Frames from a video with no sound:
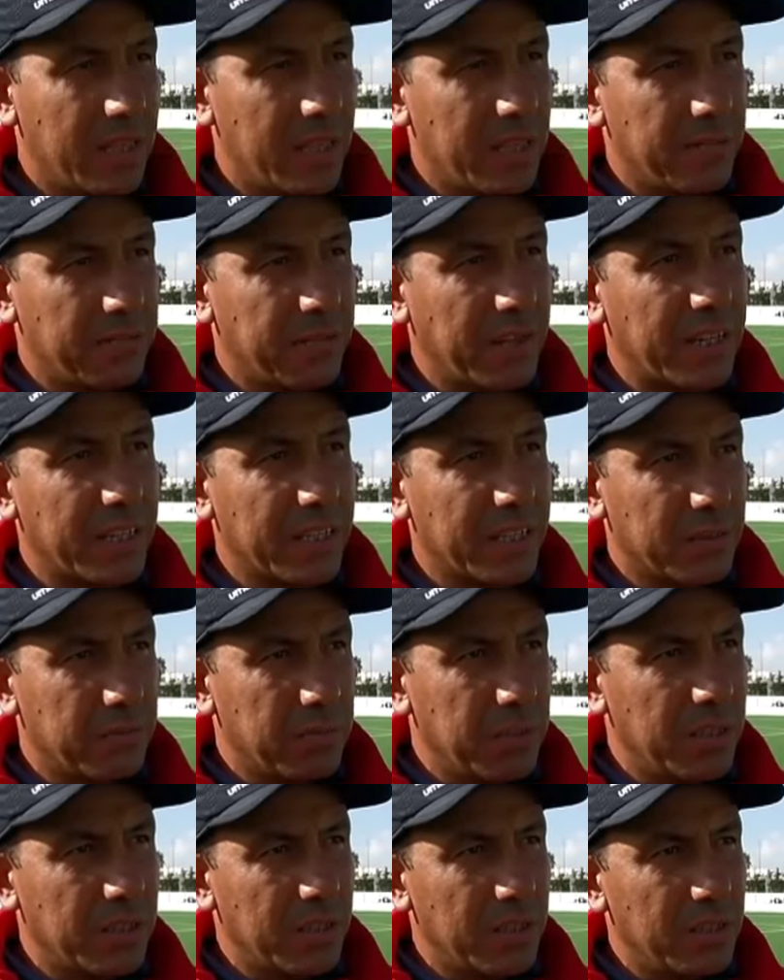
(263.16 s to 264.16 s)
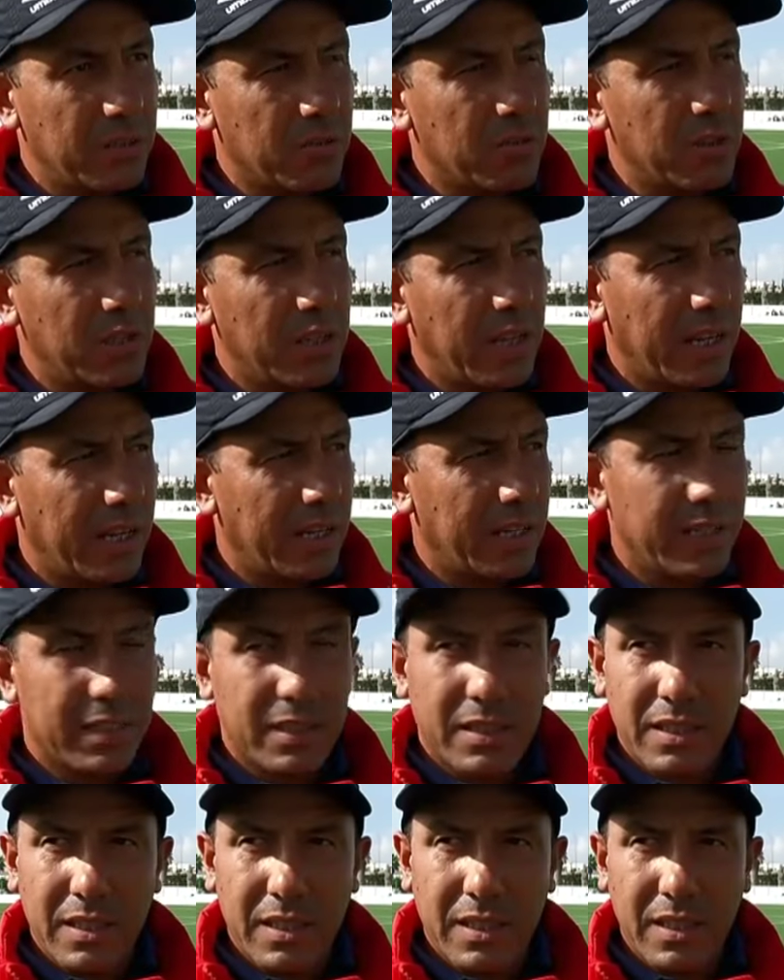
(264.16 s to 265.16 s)
هذا فخر كبير لكل عائله
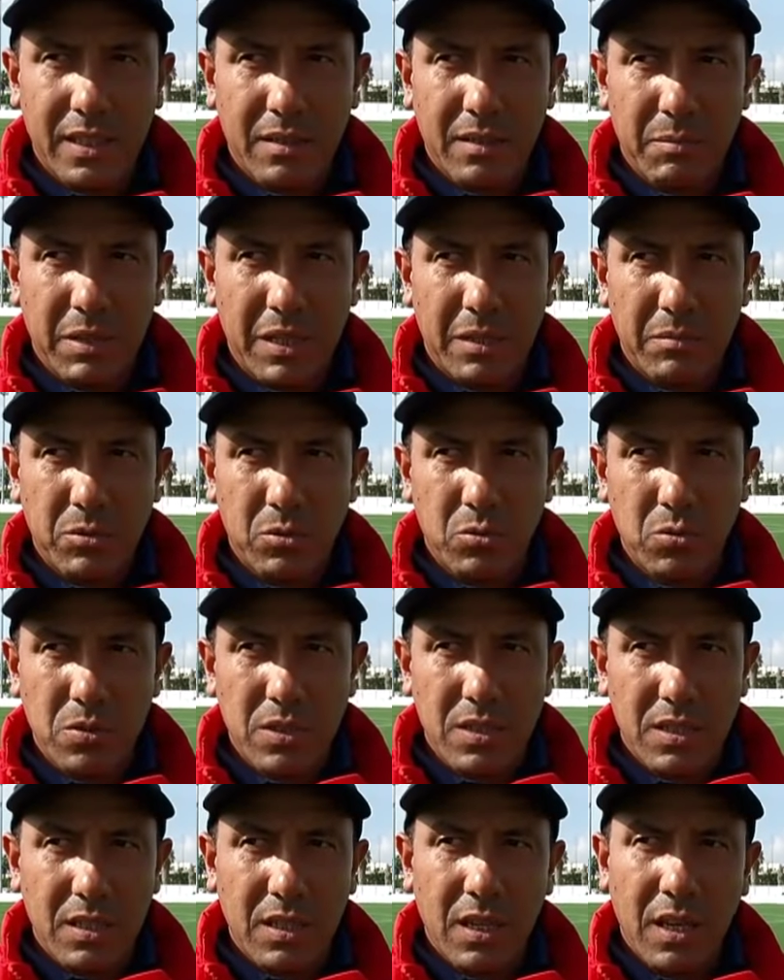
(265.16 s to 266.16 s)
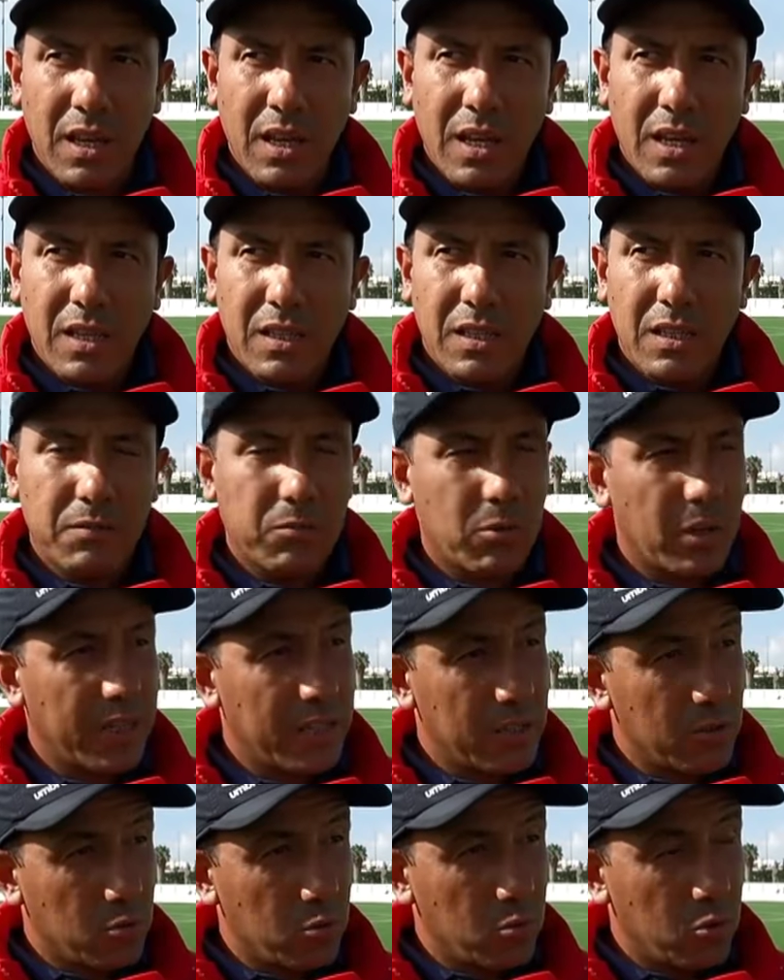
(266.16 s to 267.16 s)
الملعب التونسي
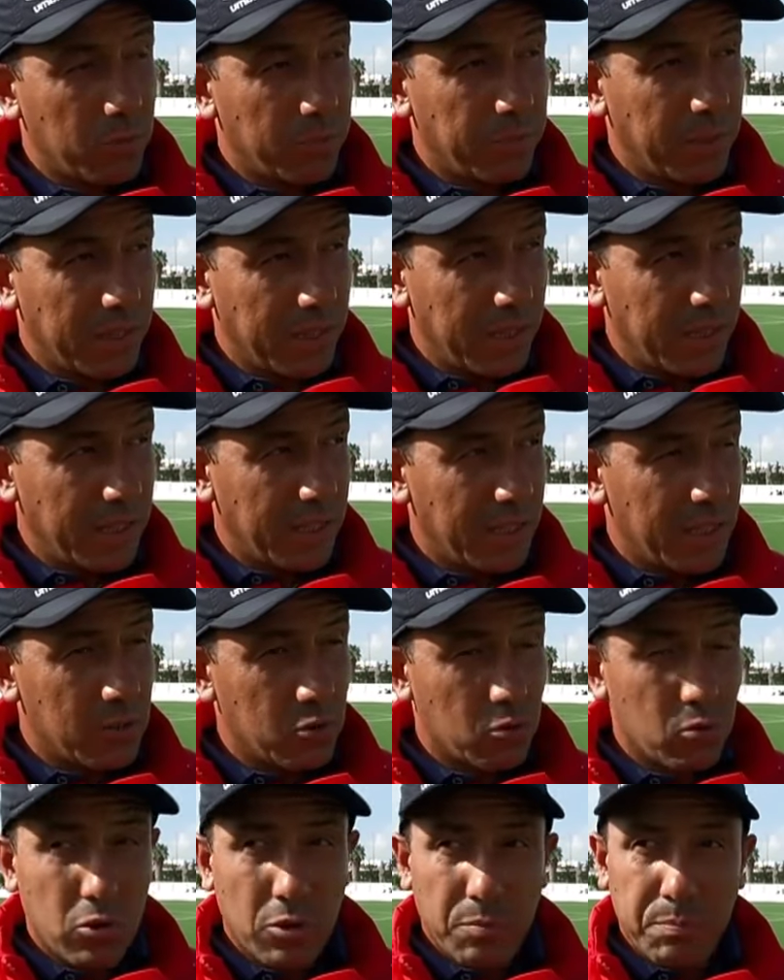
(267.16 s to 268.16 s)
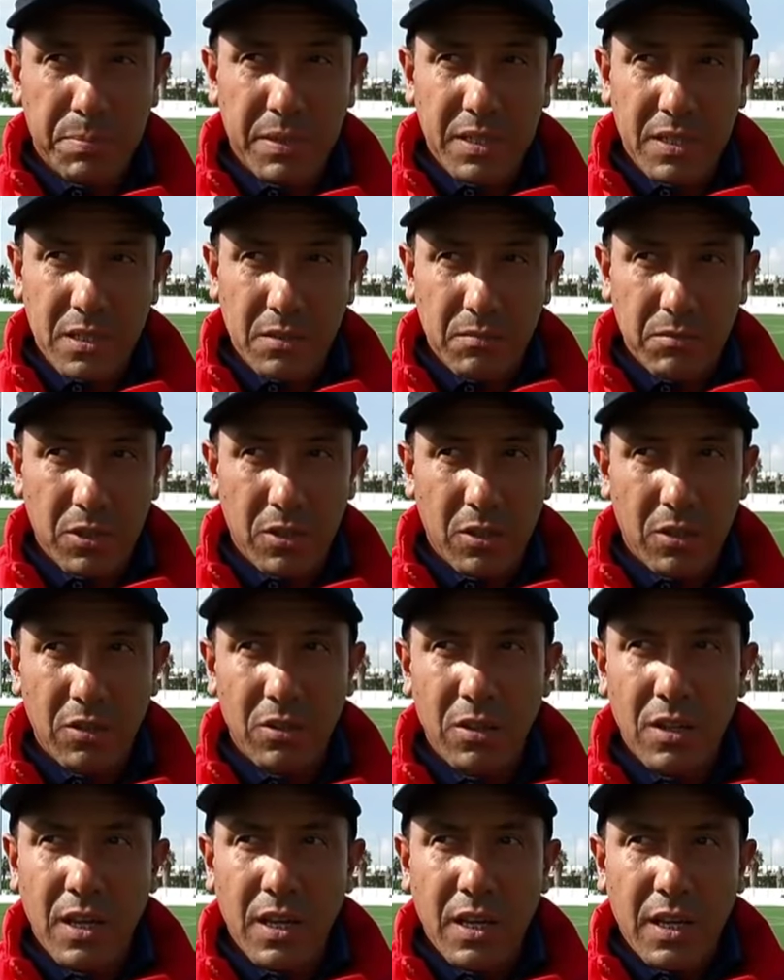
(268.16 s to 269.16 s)
دافوار ان جور باري ان جور بيرسيفيرون
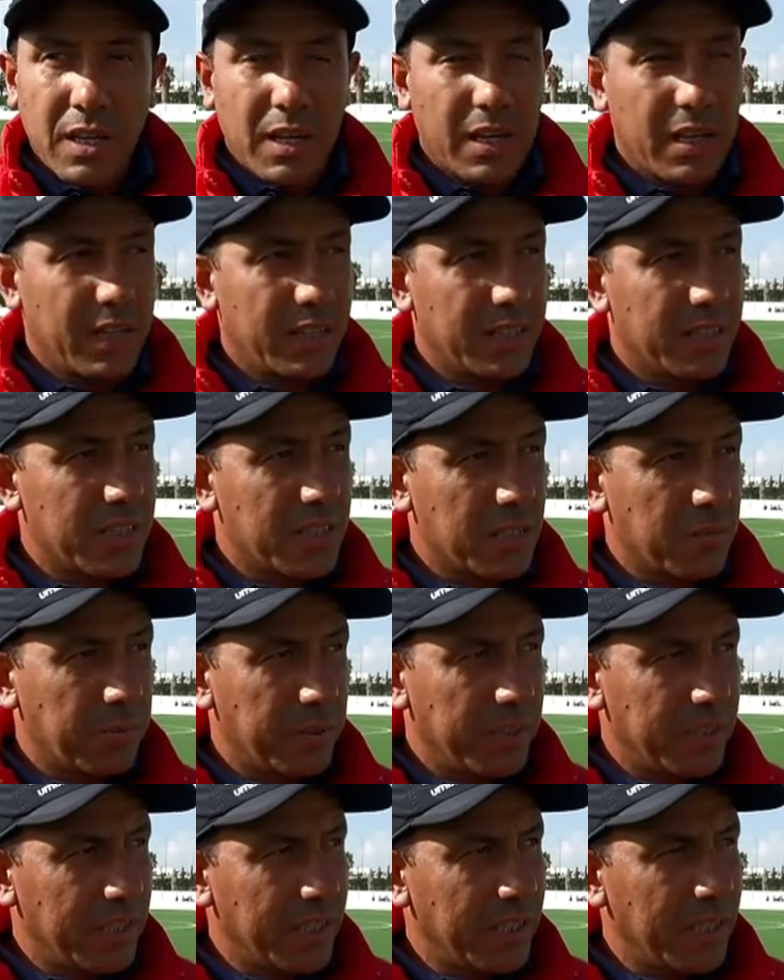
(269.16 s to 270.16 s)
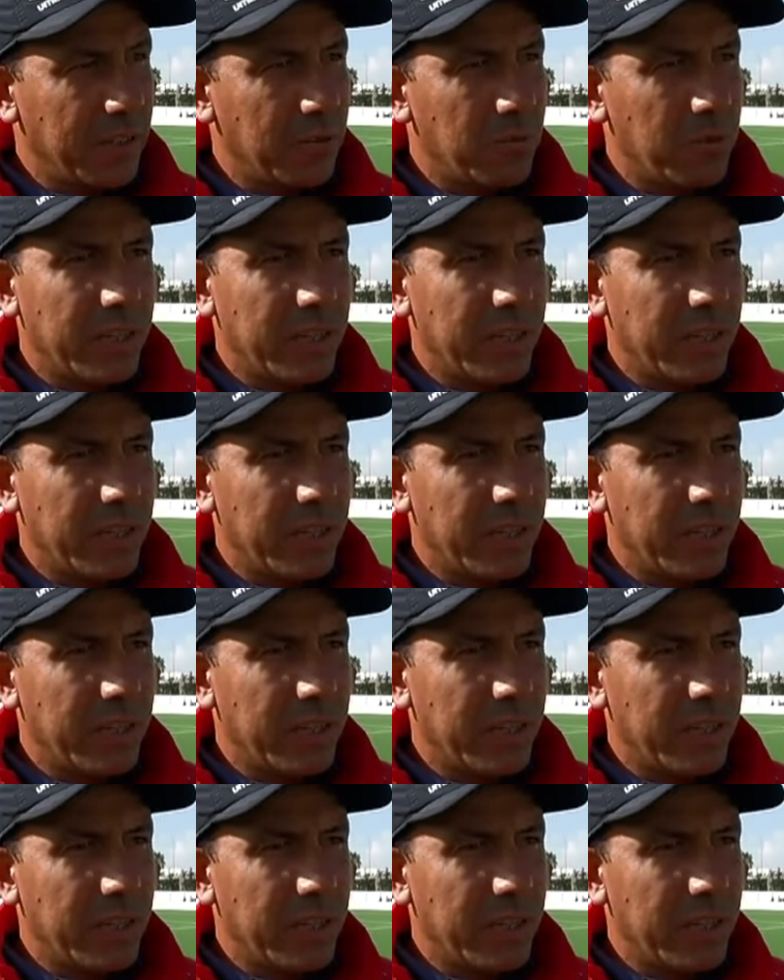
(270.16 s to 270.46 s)
ديسيبليني